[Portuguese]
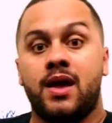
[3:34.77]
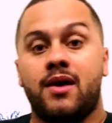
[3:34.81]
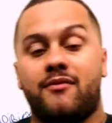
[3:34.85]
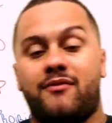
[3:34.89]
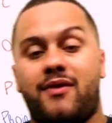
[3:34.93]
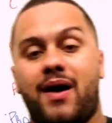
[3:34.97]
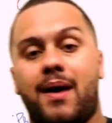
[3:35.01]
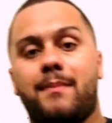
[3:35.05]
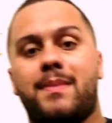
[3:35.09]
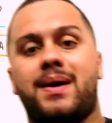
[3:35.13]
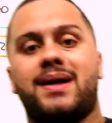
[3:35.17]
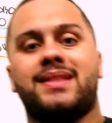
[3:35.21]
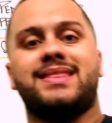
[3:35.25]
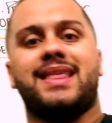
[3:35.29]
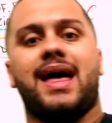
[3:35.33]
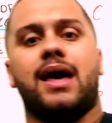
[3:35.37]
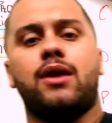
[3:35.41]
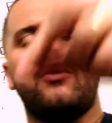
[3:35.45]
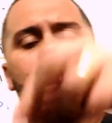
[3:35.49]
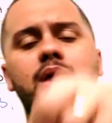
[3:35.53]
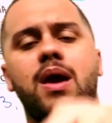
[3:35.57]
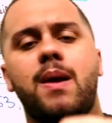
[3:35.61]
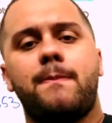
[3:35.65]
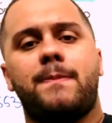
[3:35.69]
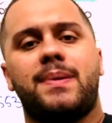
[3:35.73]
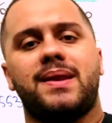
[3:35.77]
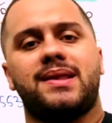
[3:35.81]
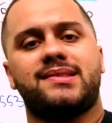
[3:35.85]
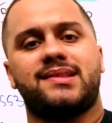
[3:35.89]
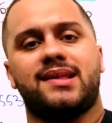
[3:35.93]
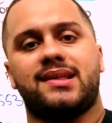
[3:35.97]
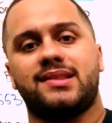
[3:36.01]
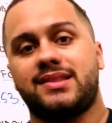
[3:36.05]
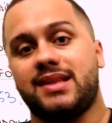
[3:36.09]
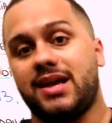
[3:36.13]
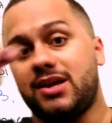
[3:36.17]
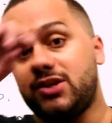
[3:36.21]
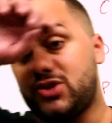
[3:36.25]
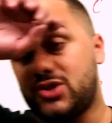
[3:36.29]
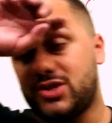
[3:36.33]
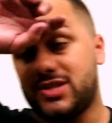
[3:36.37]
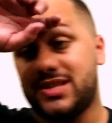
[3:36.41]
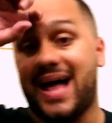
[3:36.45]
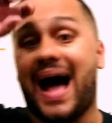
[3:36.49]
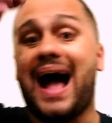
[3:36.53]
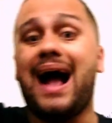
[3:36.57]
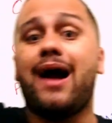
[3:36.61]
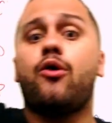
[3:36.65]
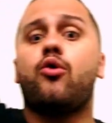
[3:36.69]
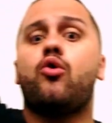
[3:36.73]
vai mandar um representante
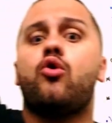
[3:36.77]
da